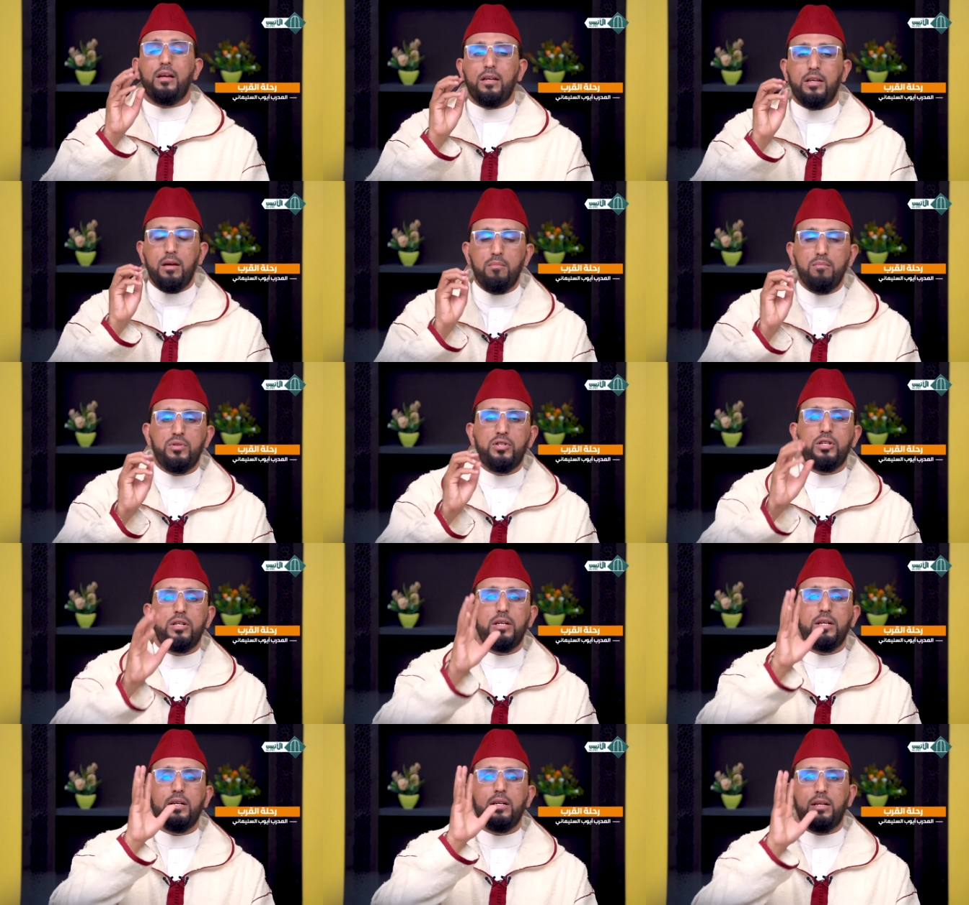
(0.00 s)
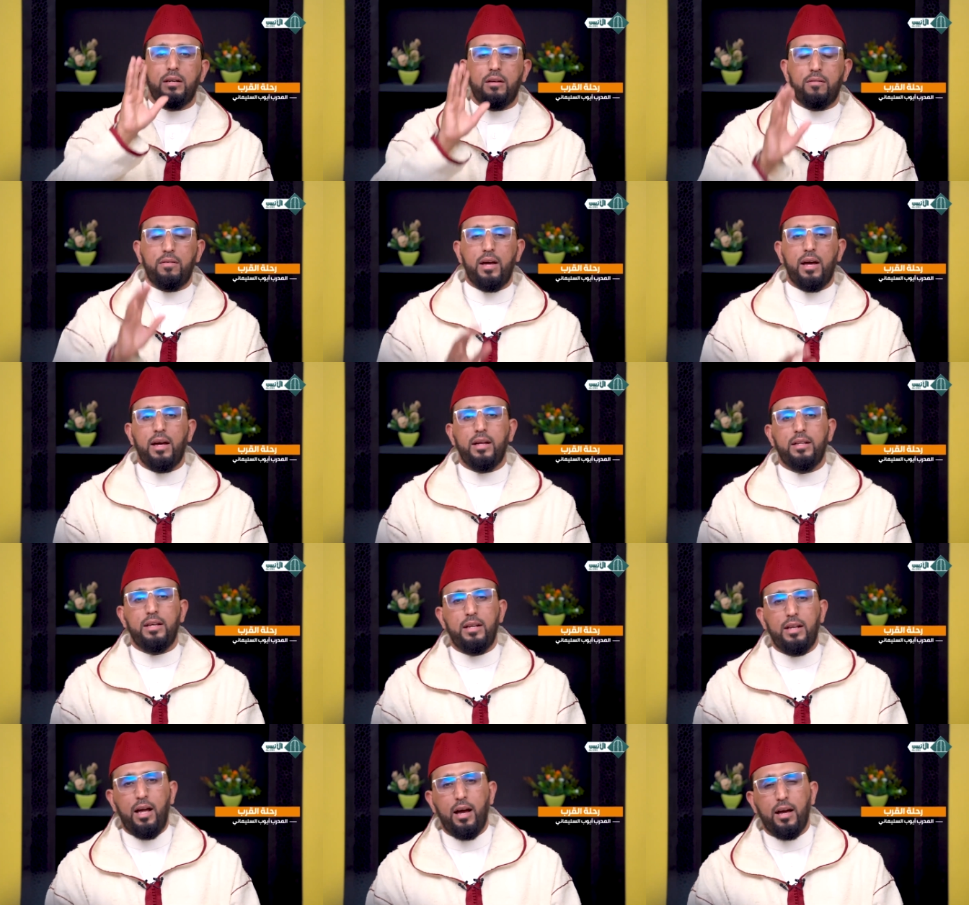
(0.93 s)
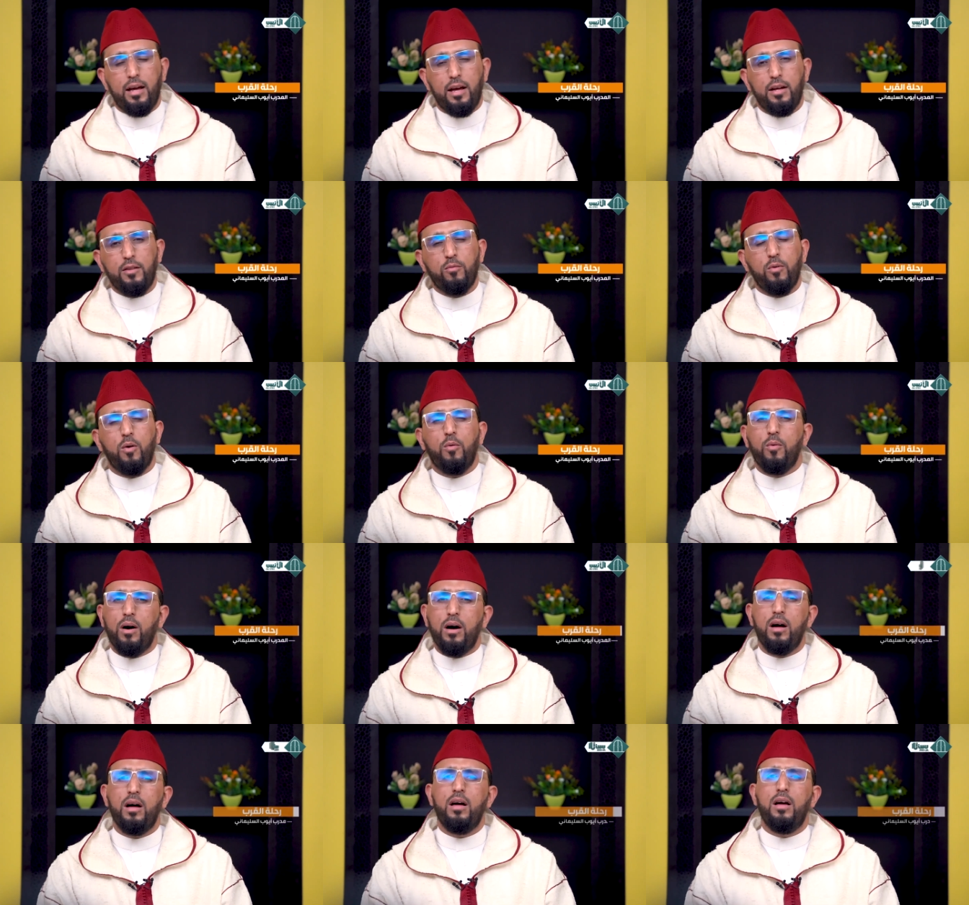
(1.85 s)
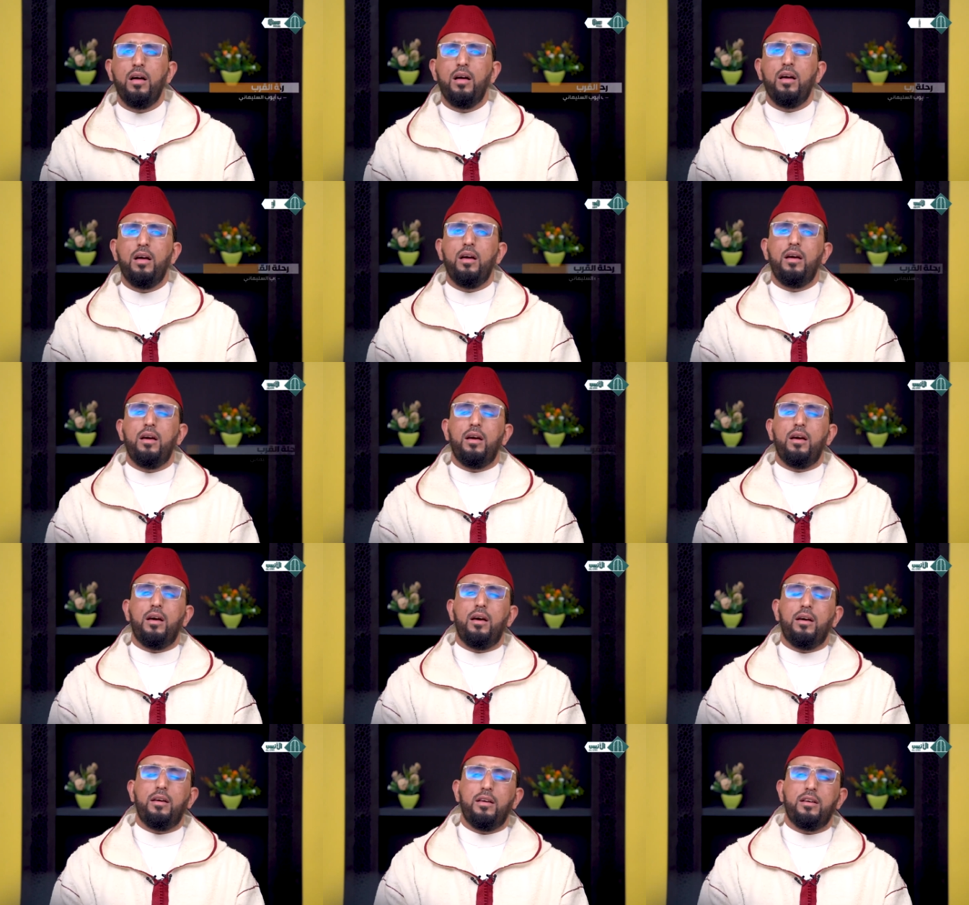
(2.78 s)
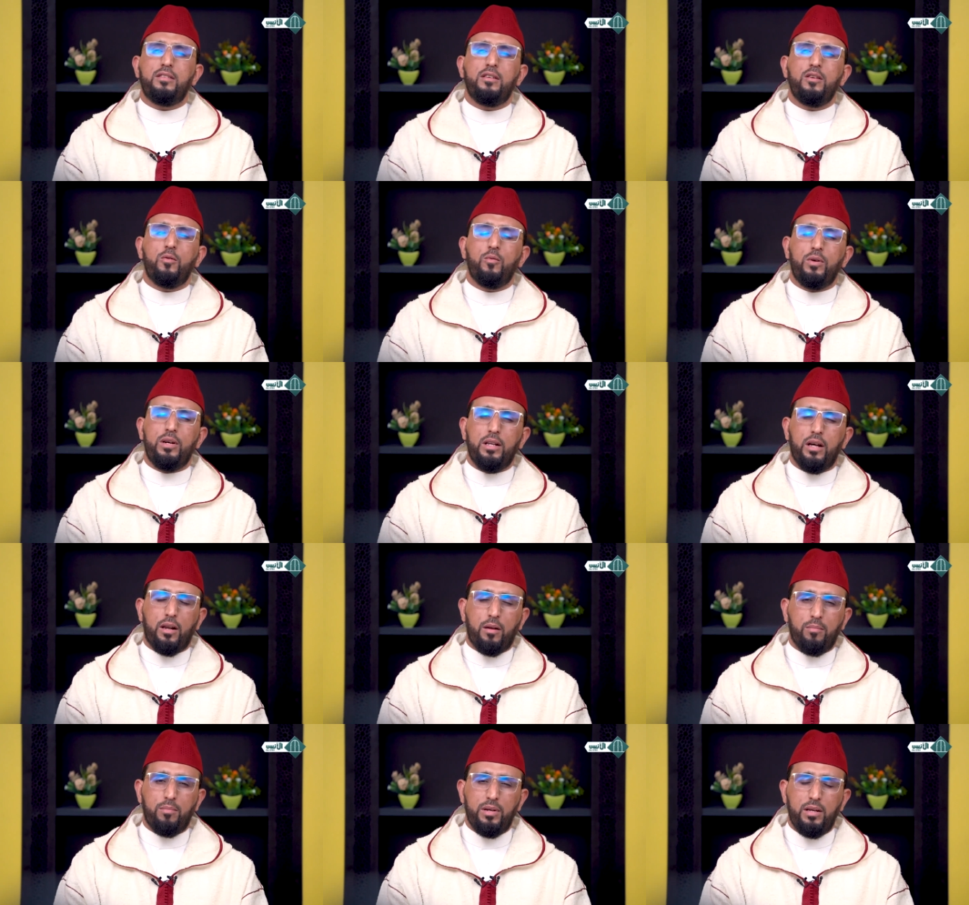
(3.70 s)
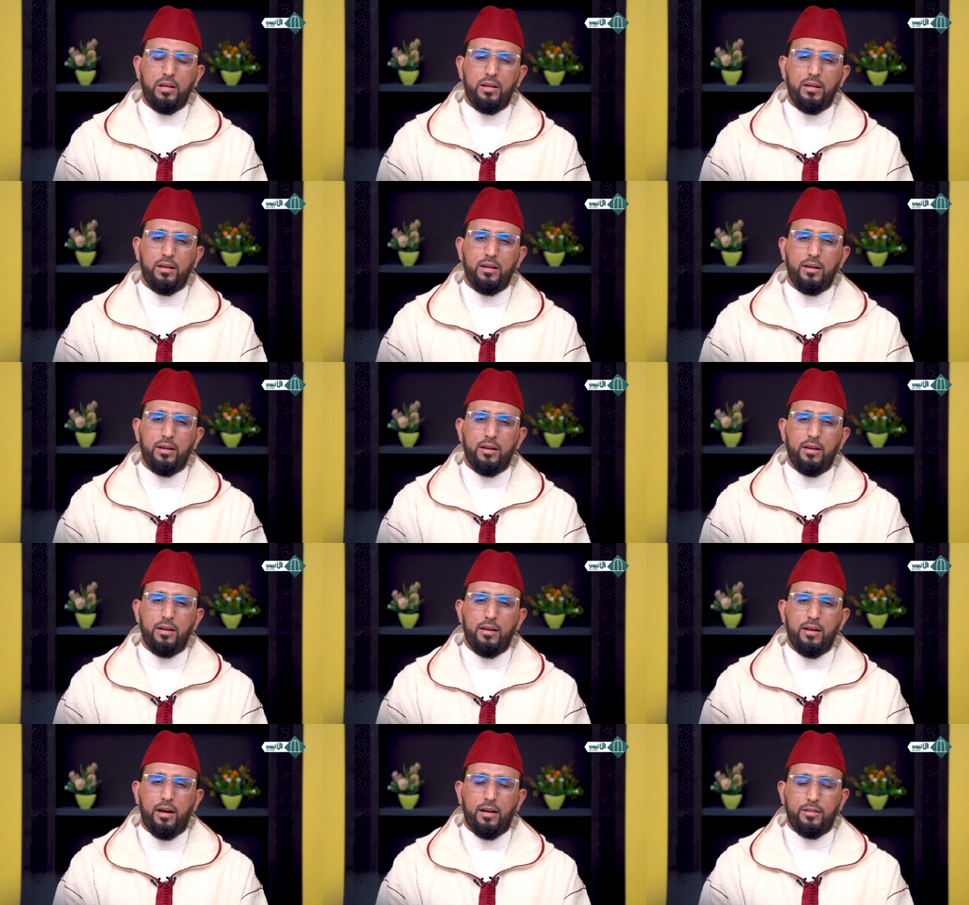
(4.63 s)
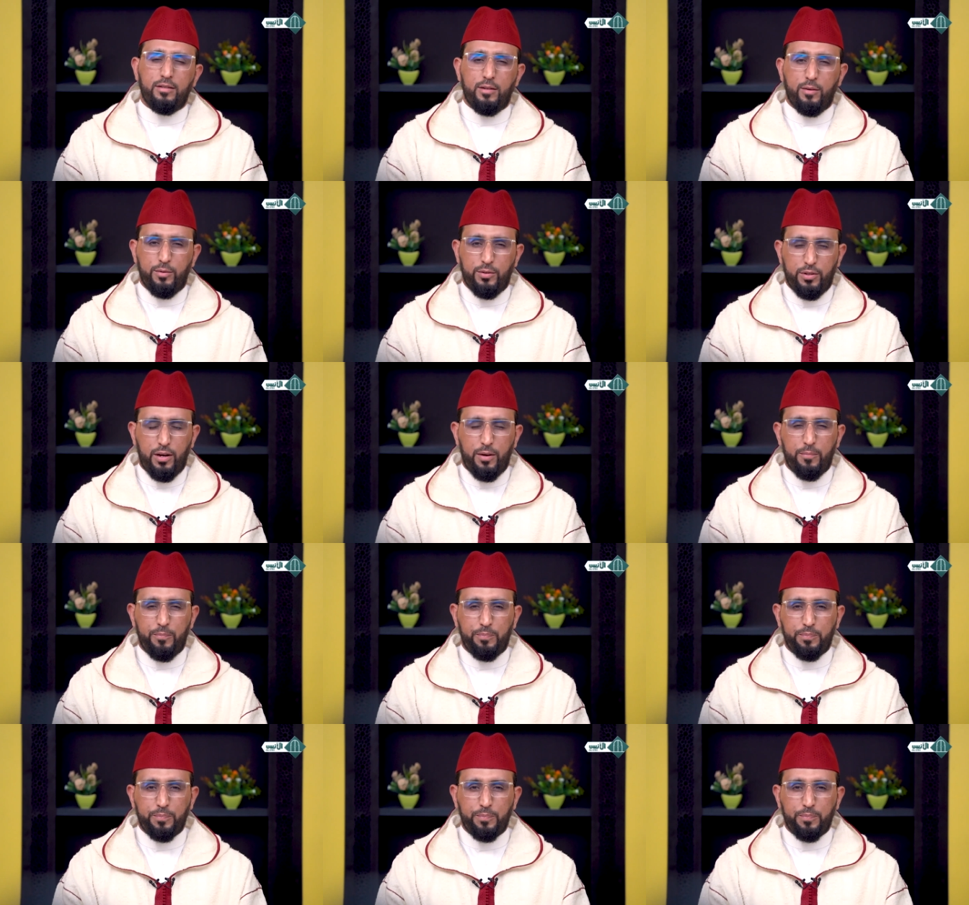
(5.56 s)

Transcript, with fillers: يمشي في هذه الحياة وهو آه، يسير إلى ربه عز وجل